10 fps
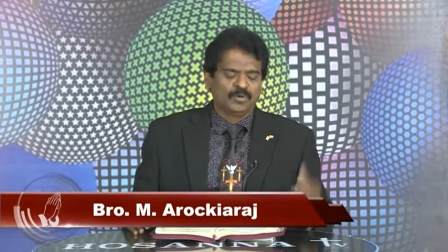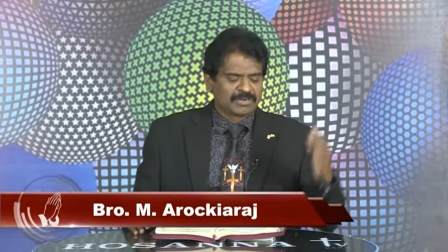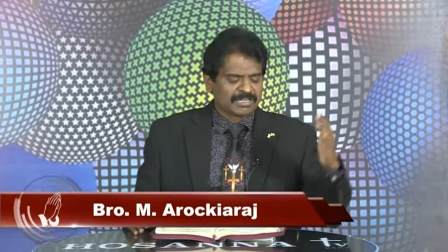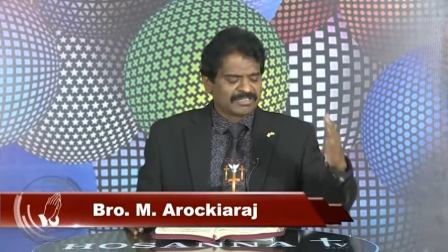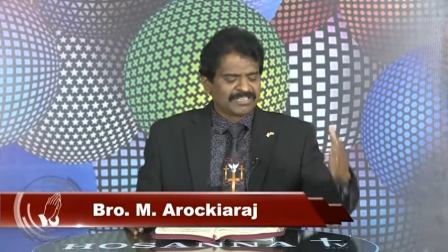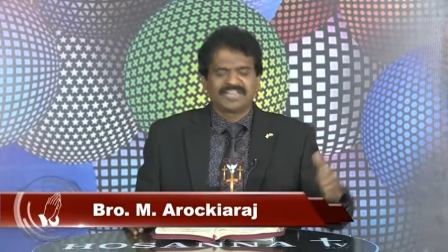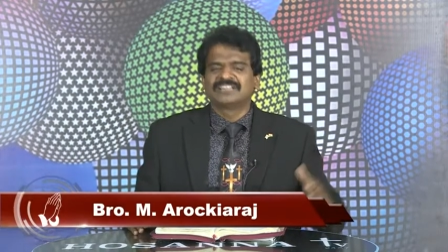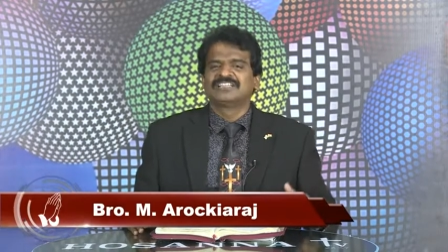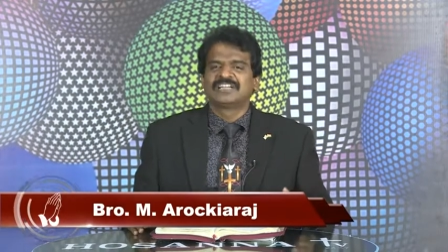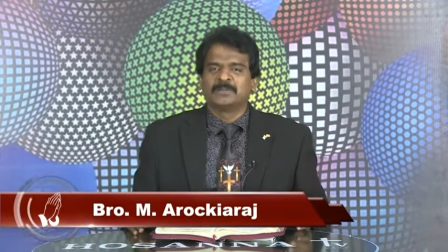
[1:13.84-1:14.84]
ஒன்றாவது
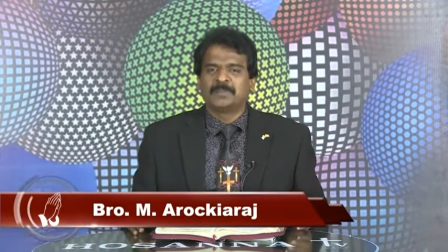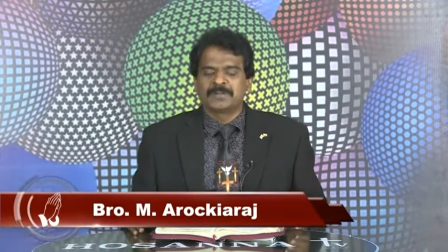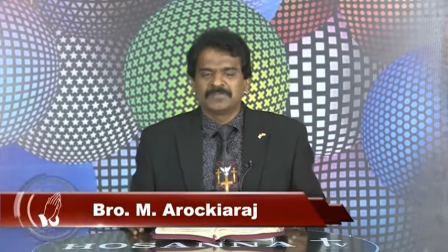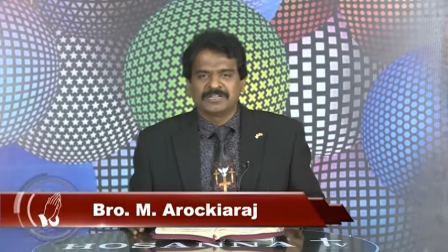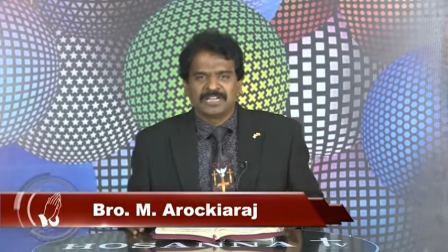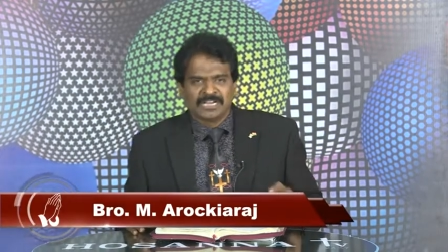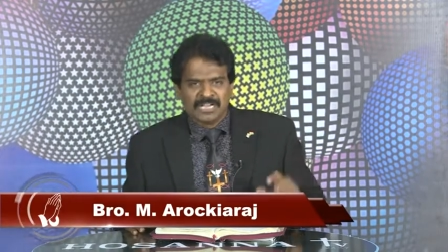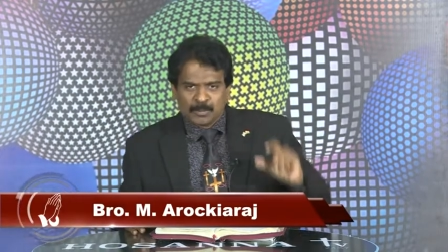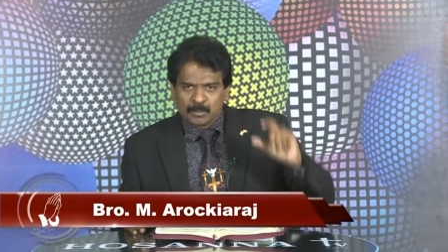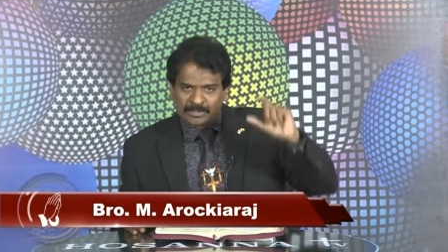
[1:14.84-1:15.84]
அதிகாரத்தை நீங்கள் பார்ப்பீர்கள்
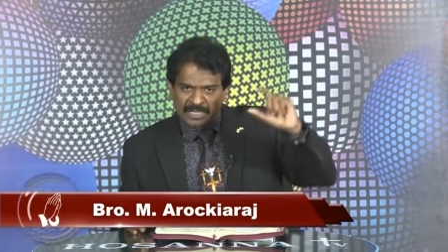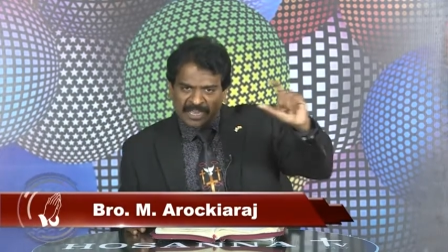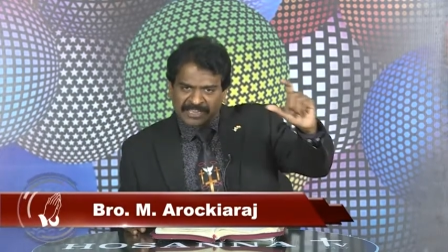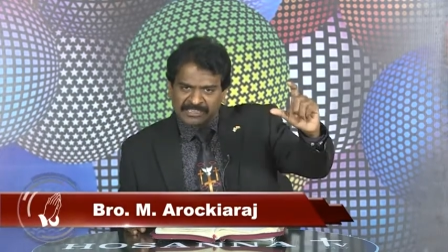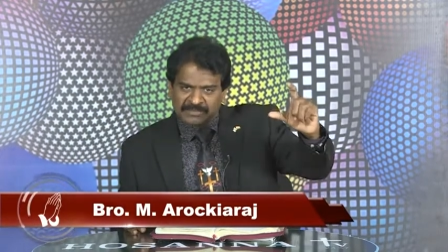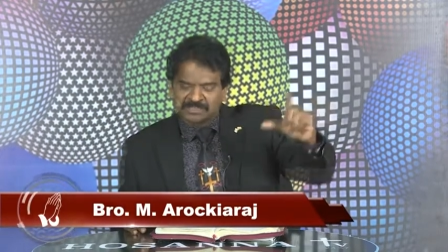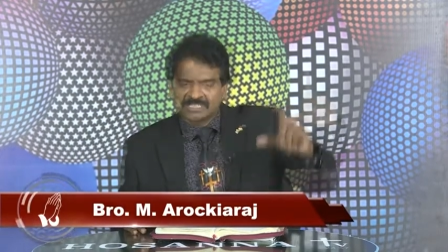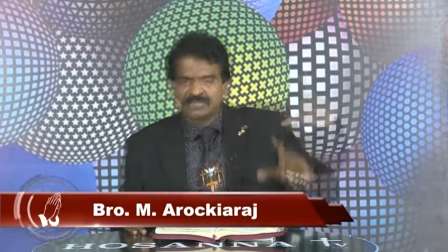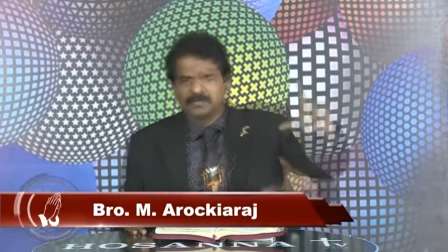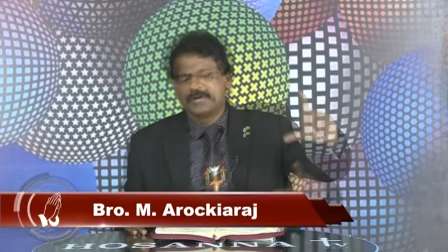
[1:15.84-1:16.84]
முதல் ஐந்து
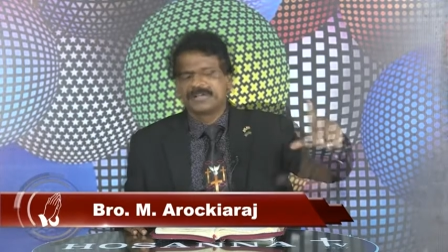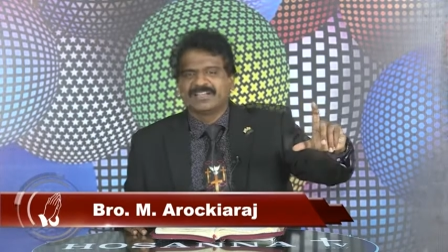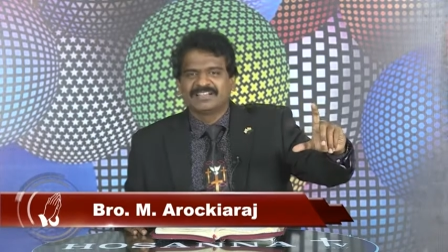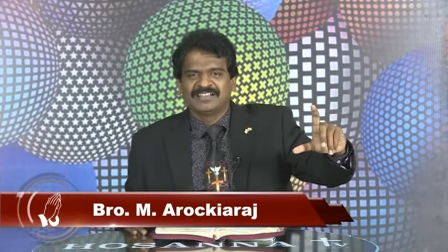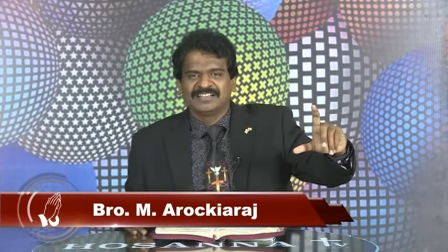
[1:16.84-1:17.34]
வசனம் ஓகே